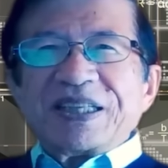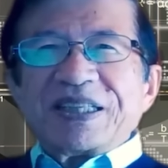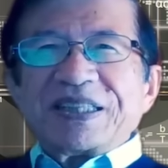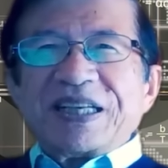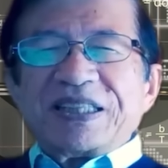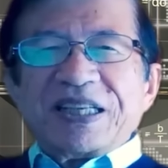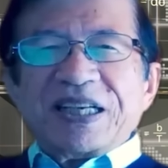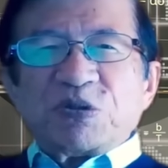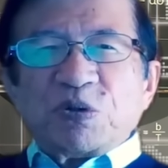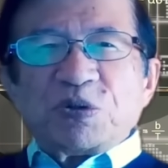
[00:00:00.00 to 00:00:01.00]
大
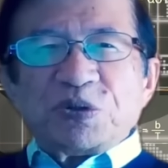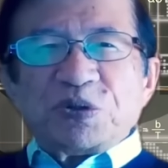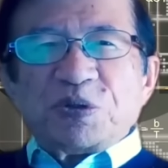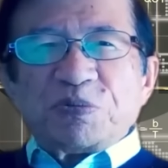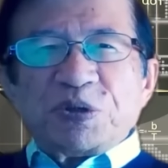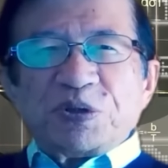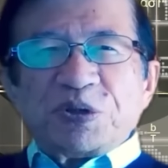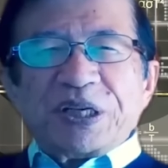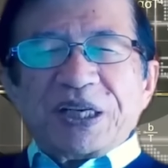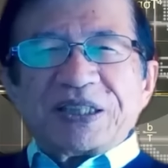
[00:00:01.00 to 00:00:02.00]
体糖尿病を
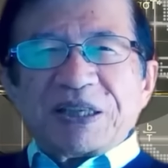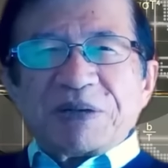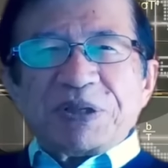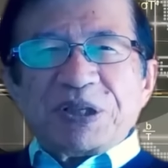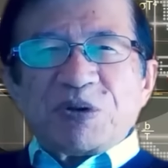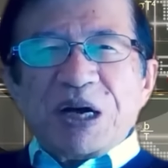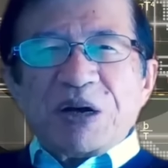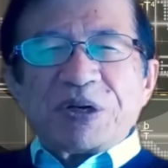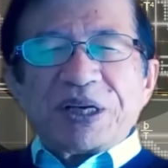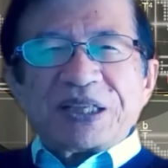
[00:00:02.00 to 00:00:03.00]
減らすためにご飯
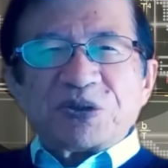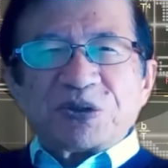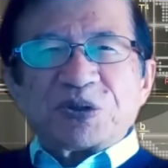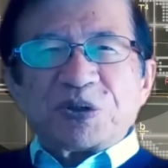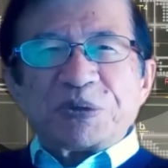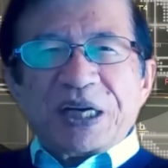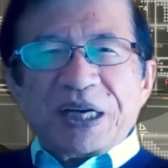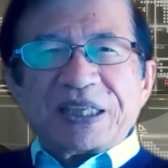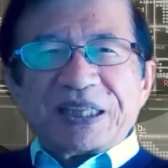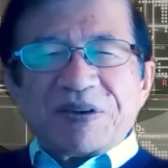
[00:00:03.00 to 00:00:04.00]
を減らそうと呼びか
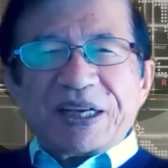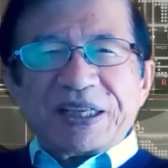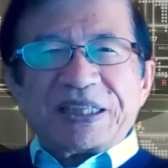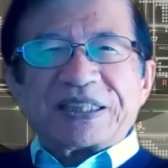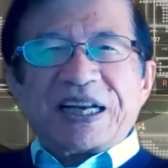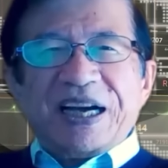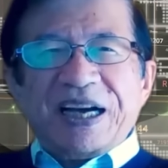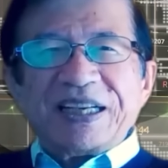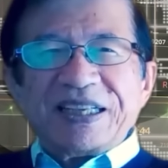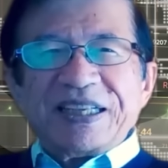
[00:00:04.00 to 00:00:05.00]
けたわけですから、
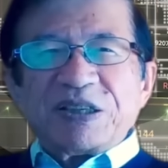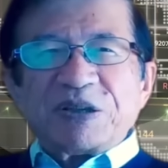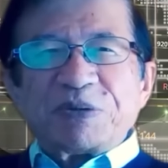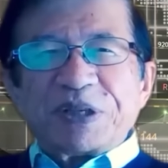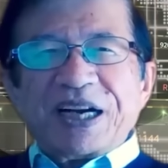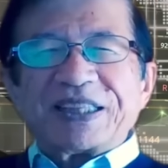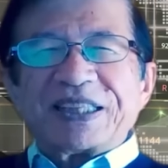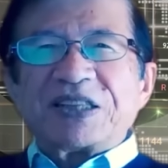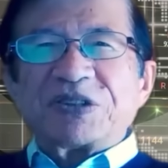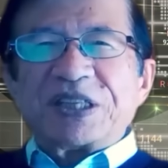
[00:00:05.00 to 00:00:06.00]
呼びかけ
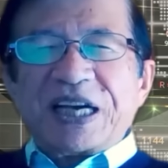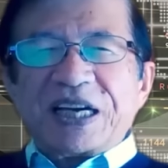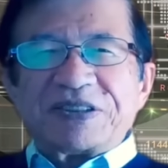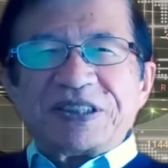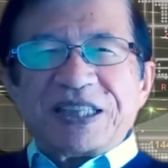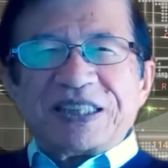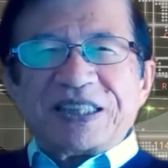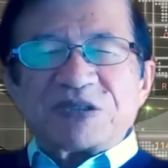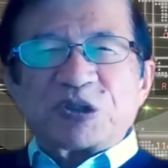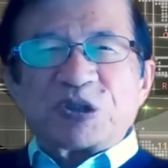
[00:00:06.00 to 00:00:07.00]
たのに逆になって
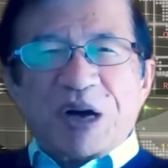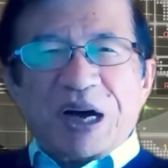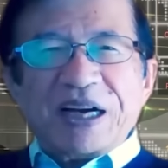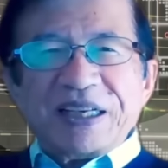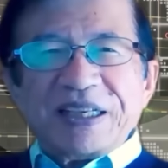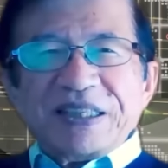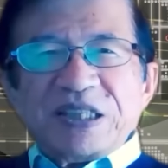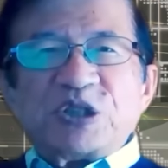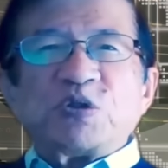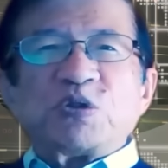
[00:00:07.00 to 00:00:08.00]
る時は、
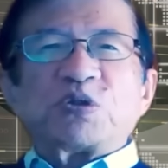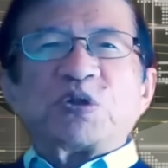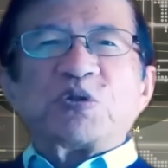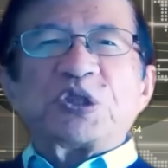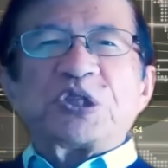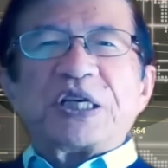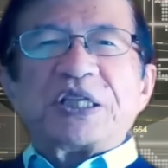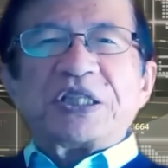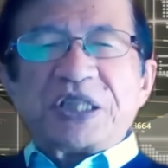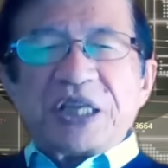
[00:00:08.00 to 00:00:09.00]
一応それを指
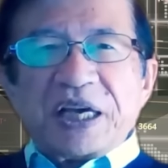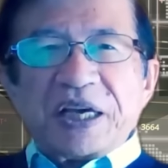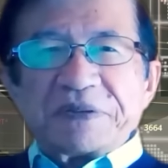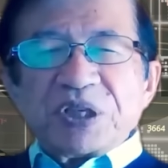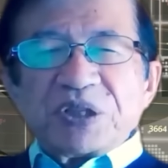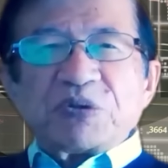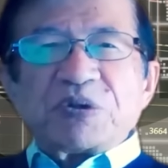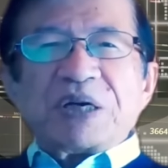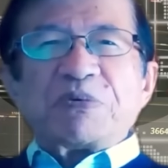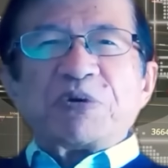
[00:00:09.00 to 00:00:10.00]
摘して、そこ
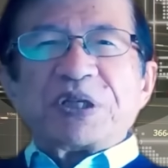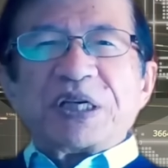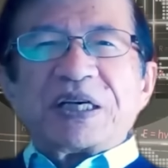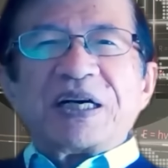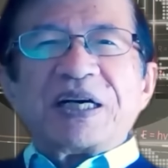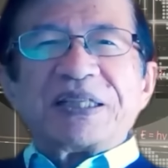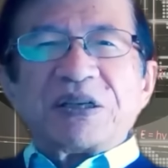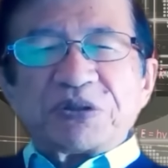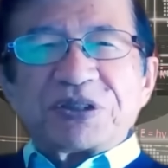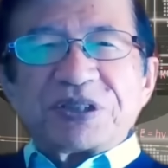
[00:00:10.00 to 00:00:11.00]
からもう一回考え
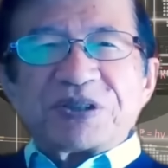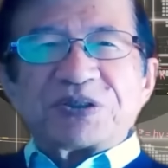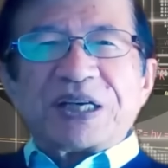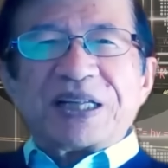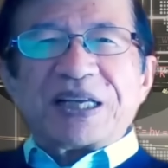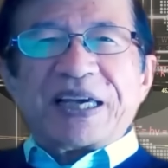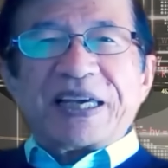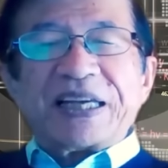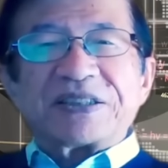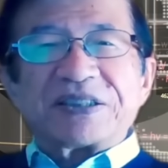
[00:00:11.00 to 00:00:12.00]
直すっていうことをやらなきゃいけ
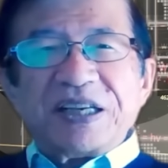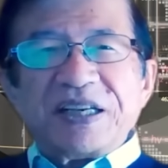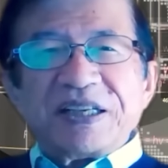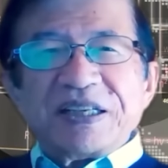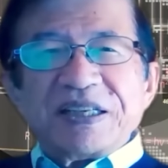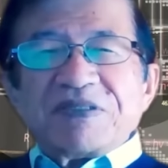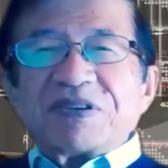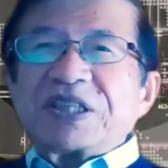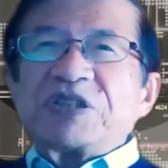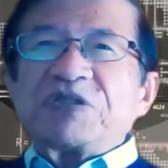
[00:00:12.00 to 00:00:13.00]
ないんですね。
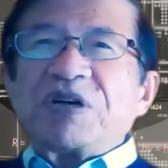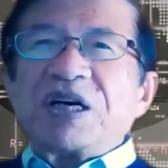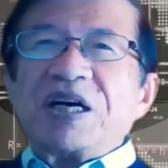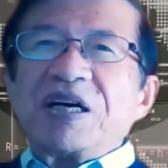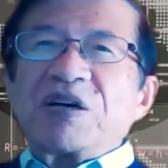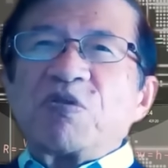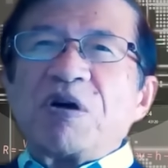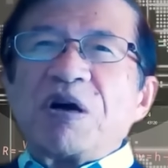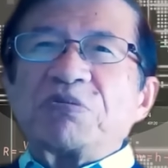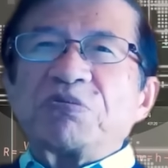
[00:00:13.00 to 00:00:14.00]
私はご
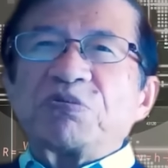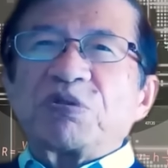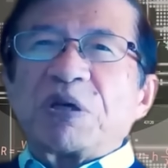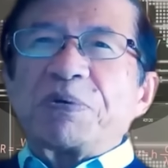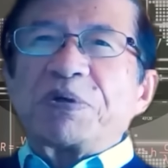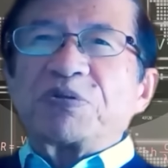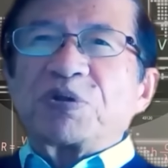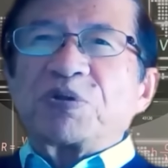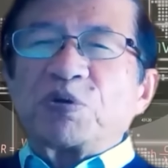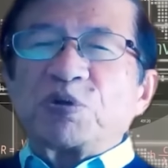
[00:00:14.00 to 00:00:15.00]
飯うんと食べると
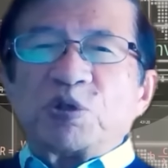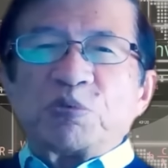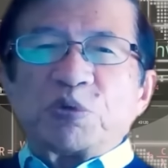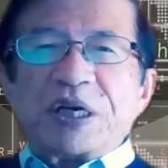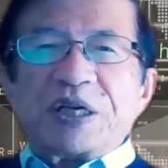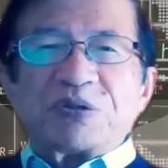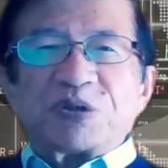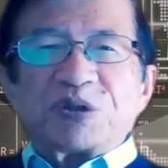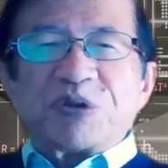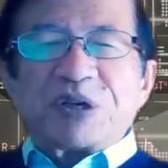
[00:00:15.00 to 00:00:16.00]
糖尿病が減ると
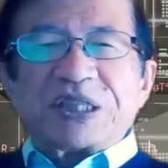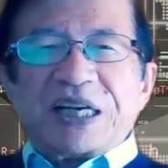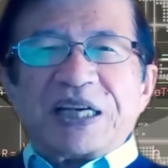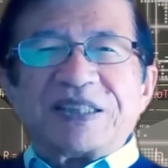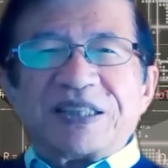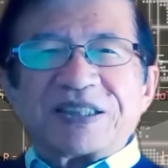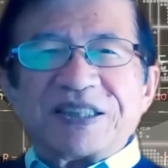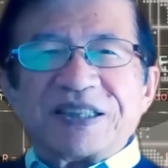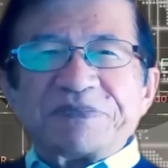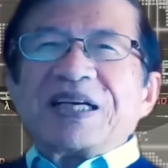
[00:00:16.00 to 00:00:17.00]
言ってるわけじゃないんです。
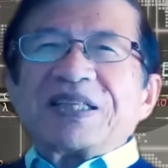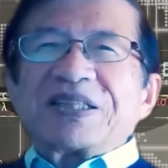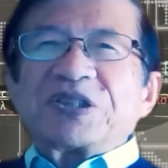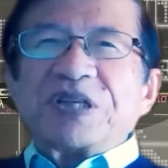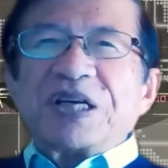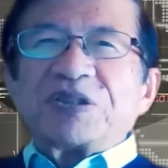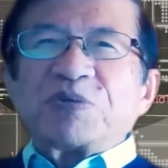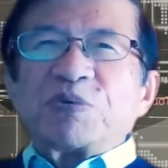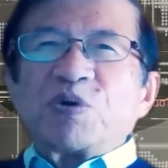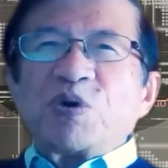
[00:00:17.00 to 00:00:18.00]
少なくと
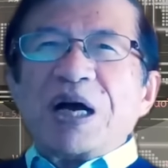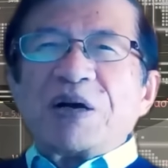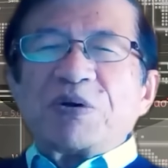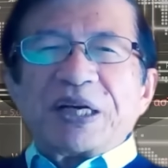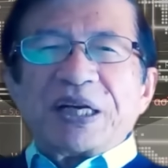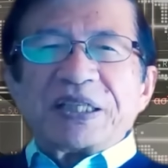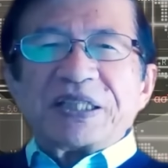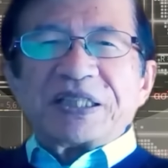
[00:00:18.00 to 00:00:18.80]
もご飯を減らし